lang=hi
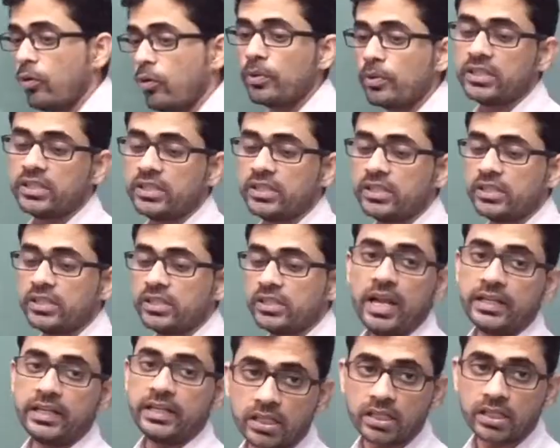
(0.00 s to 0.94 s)
फॉर्म इसके अंदर
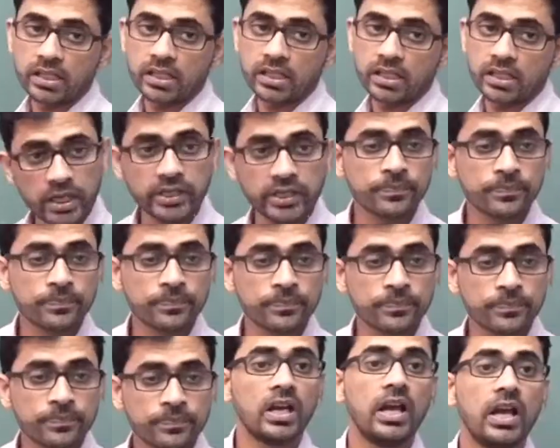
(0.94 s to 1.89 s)
एंटर कर गई
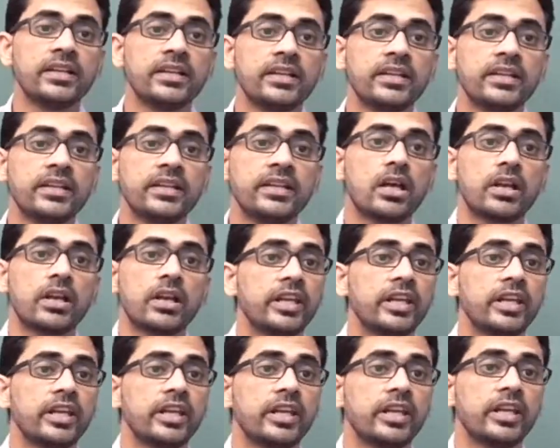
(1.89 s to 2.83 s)
एंटर करने
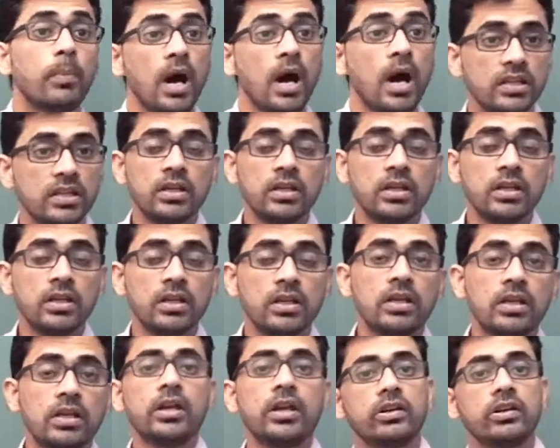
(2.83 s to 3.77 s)
के बाद
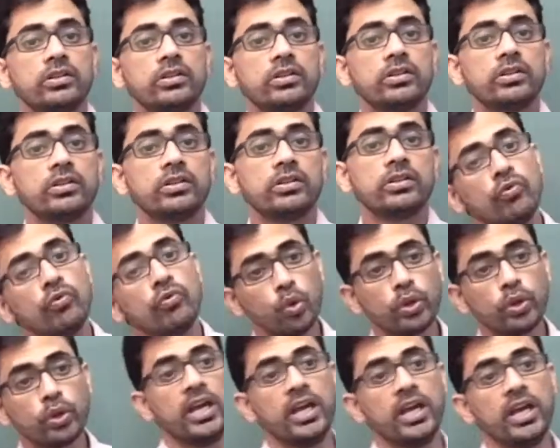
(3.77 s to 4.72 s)
जो
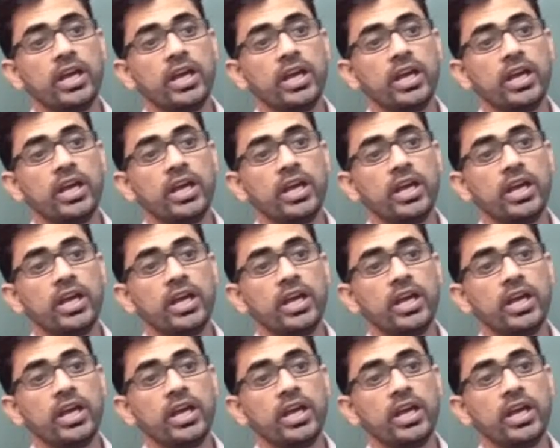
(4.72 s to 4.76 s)
फ्रूट है